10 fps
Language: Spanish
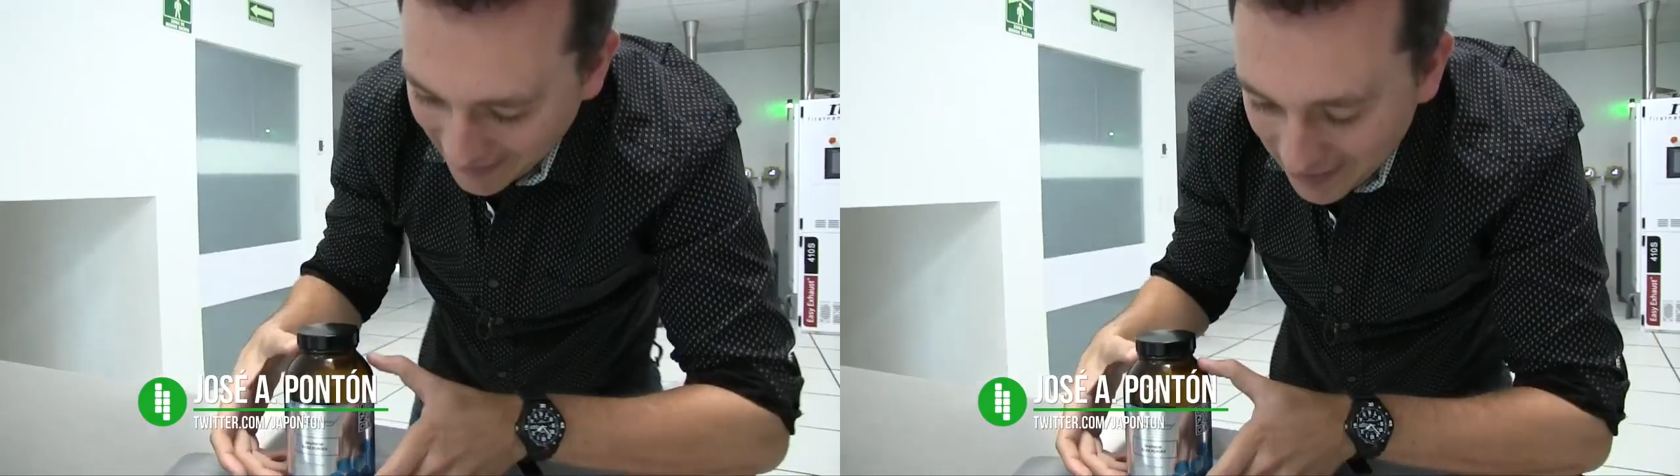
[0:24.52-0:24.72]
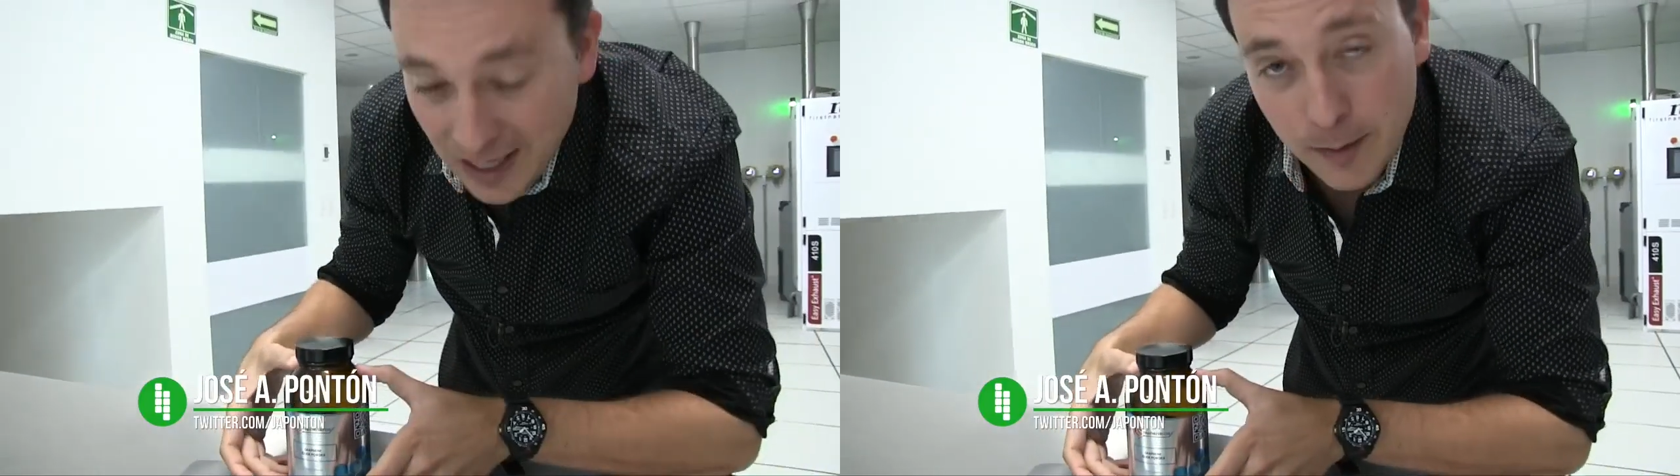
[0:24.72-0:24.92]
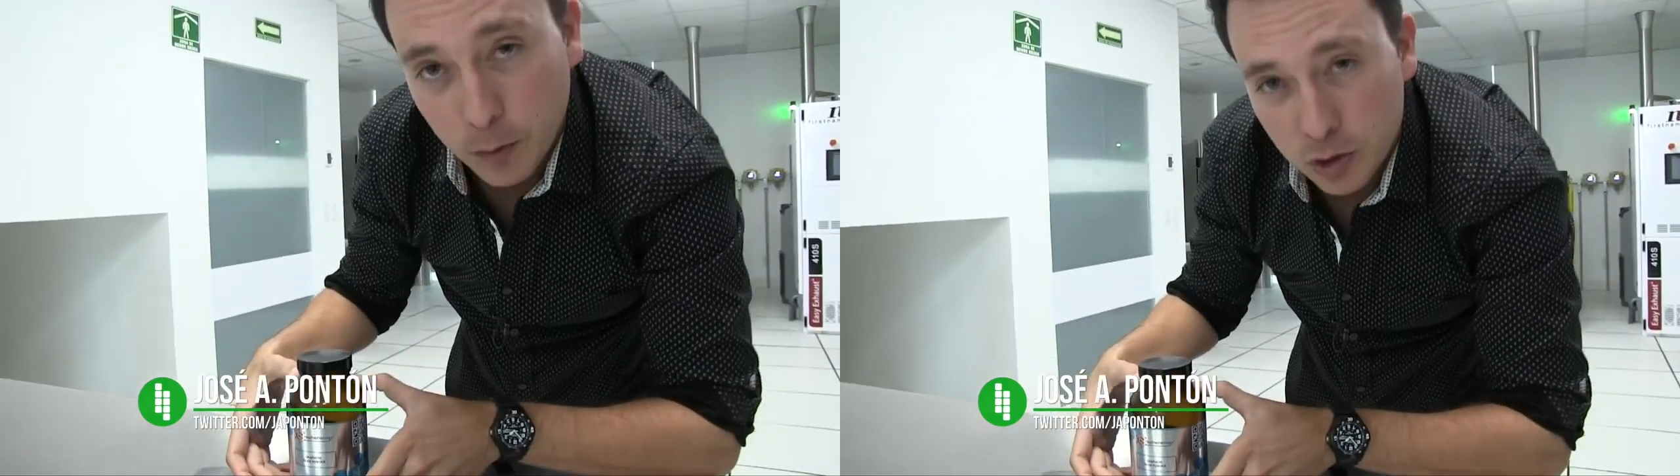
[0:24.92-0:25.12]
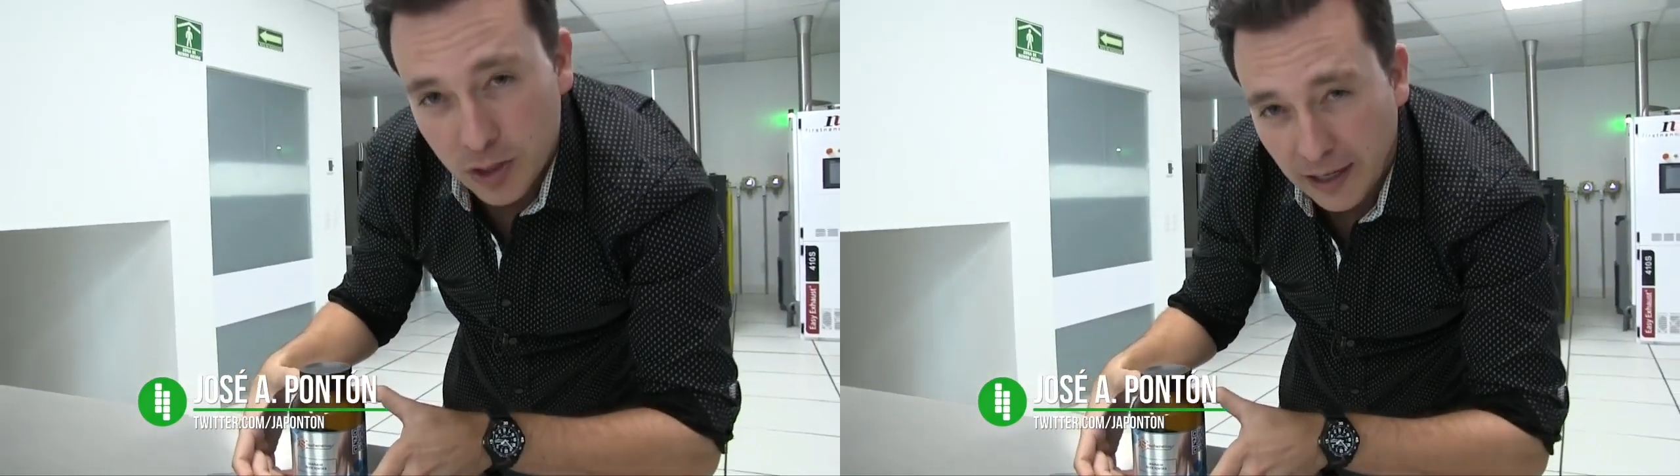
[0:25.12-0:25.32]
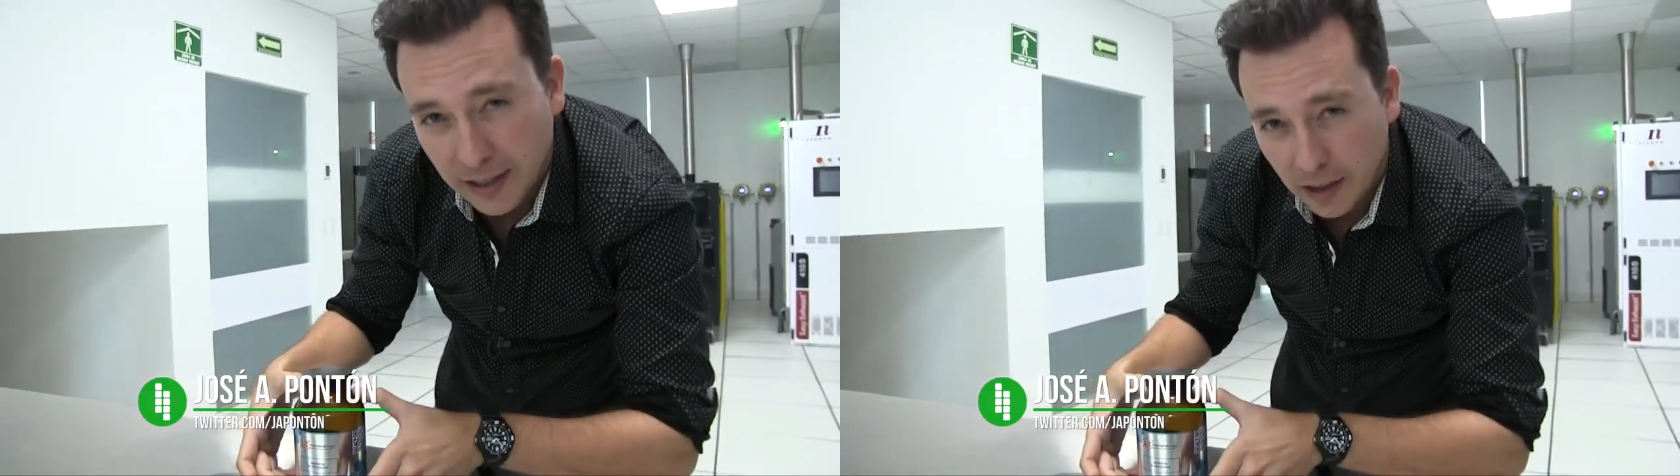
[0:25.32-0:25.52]
Aquí
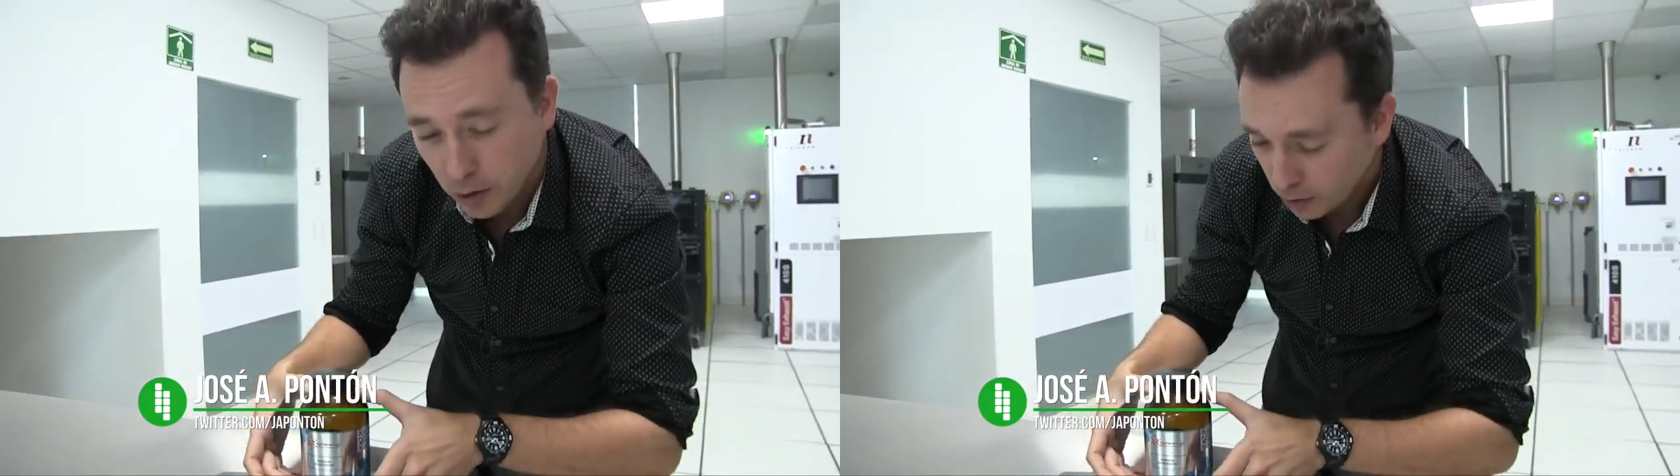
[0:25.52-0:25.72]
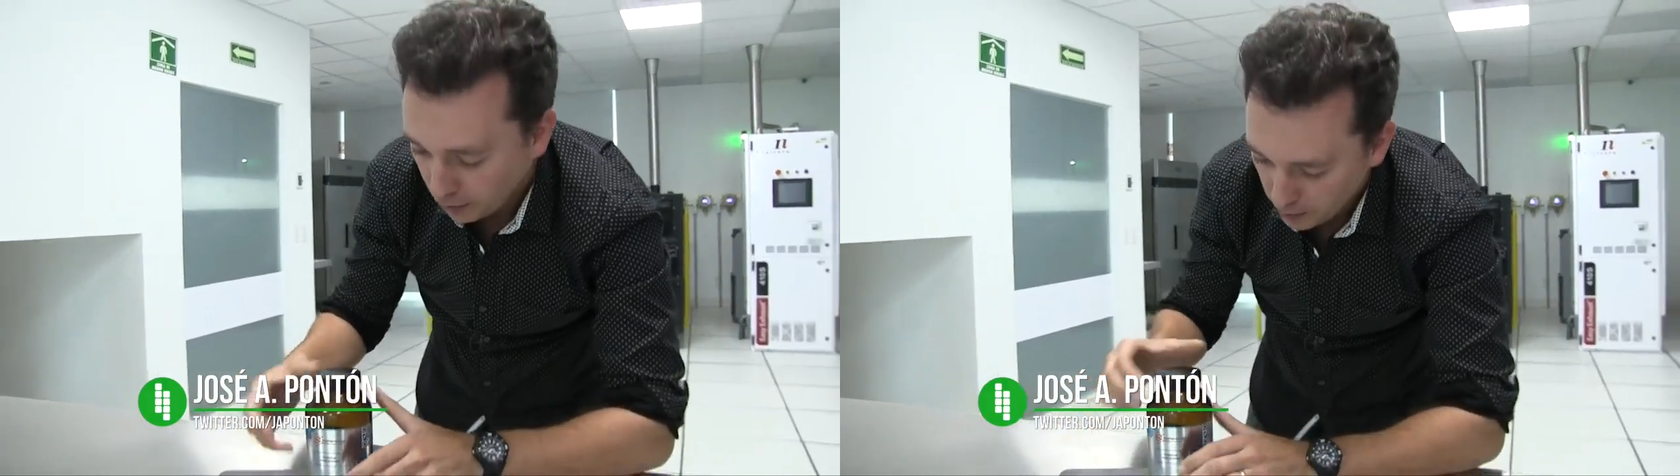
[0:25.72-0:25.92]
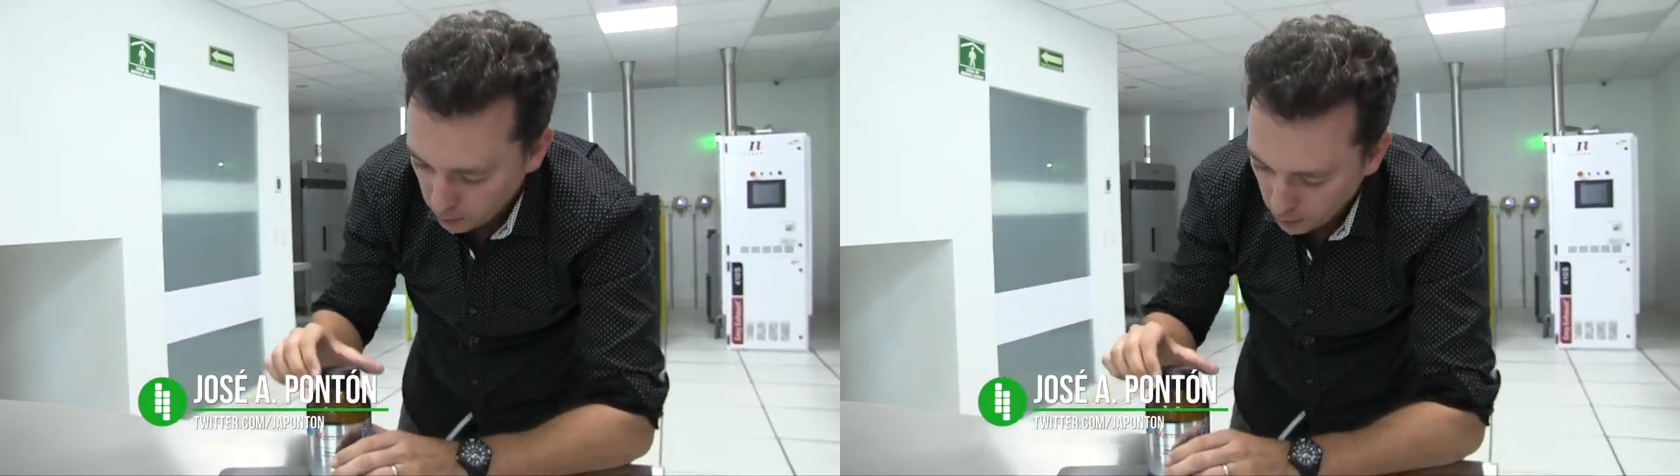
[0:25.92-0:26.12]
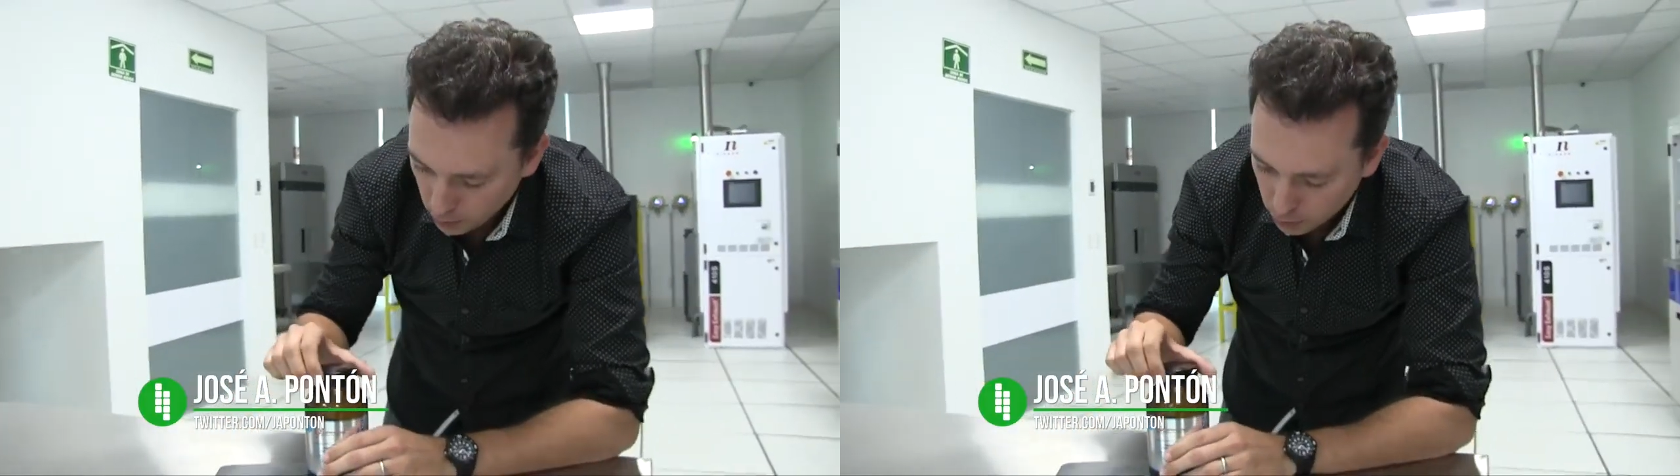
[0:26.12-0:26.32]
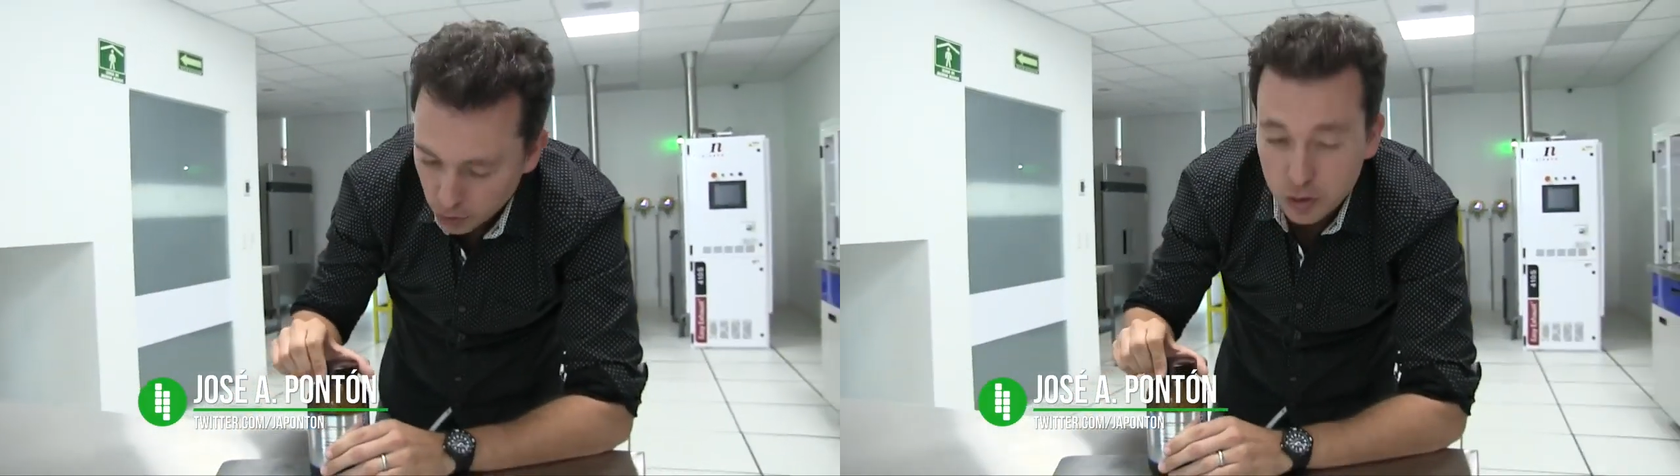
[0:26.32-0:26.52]
tenemos alrededor de
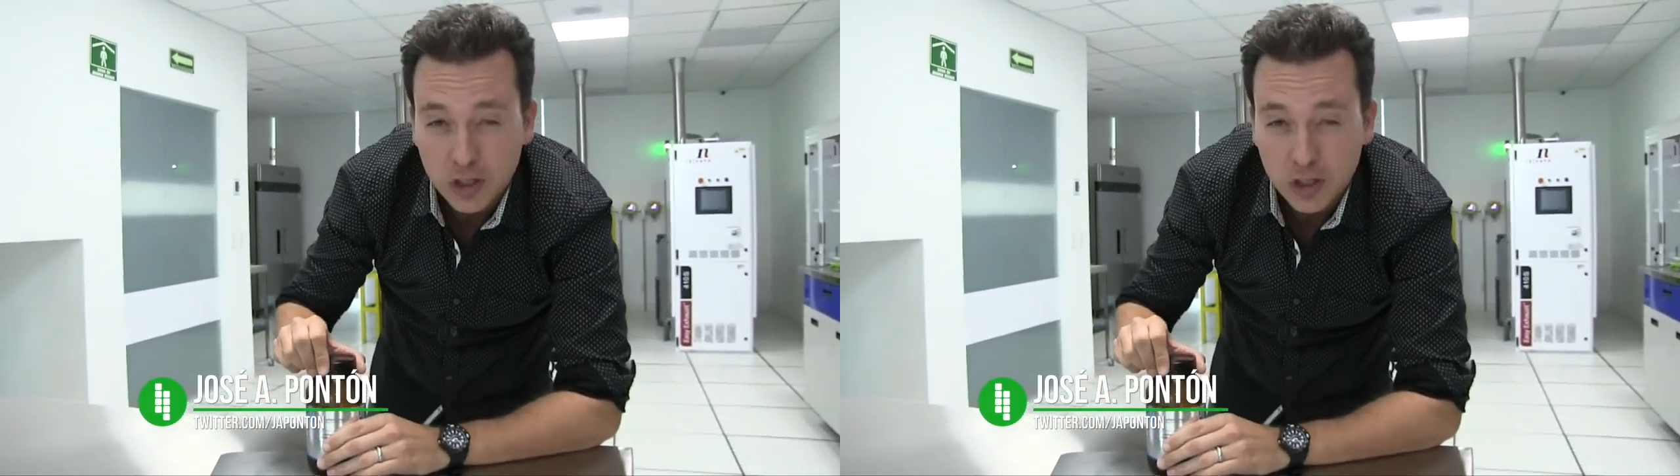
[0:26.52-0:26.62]
unos